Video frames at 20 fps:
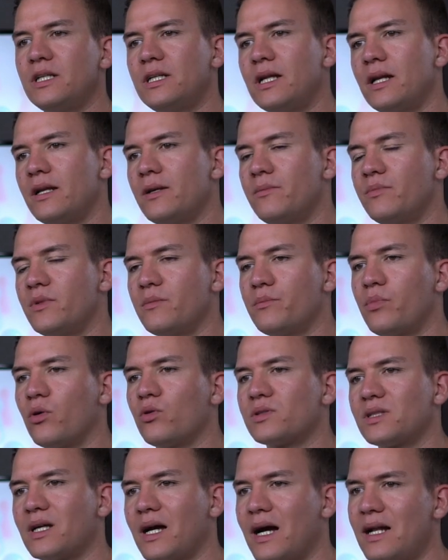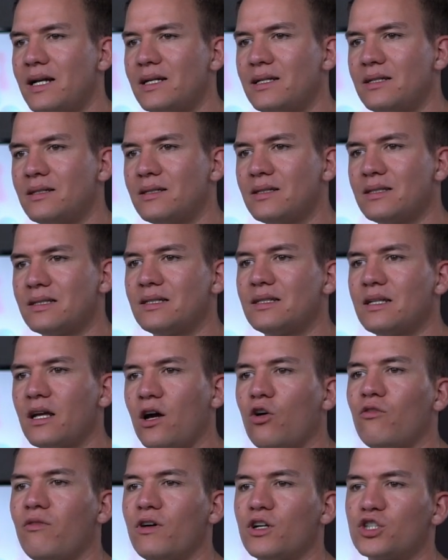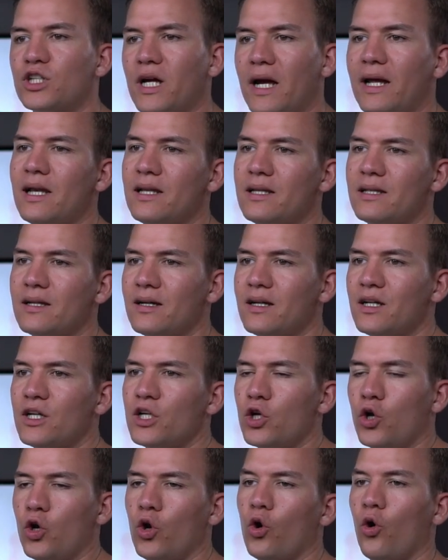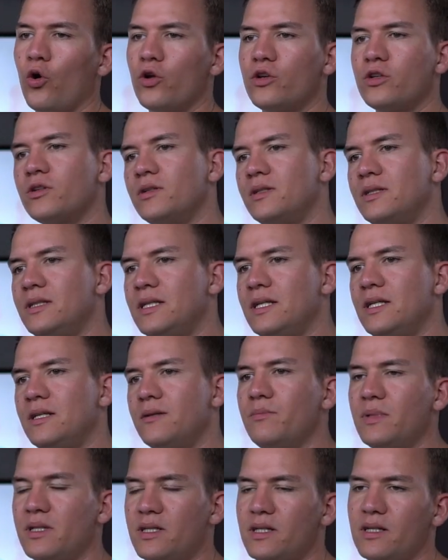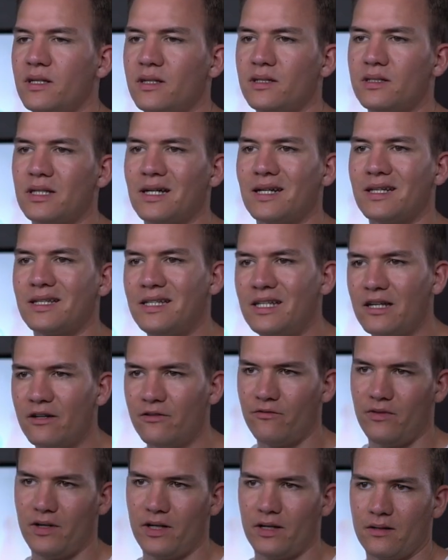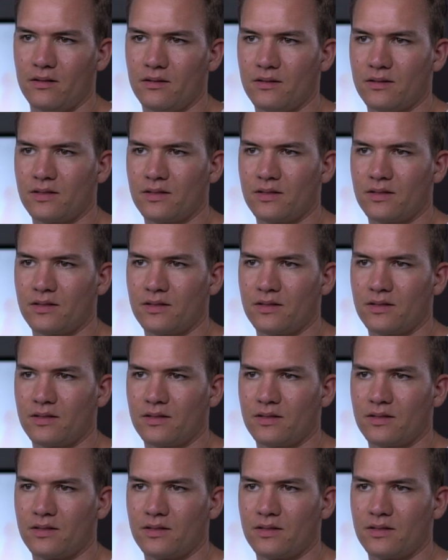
die dann eben den Post erhalten, sind ja auch wahrscheinlicher Leute, die mit dir interagieren werden.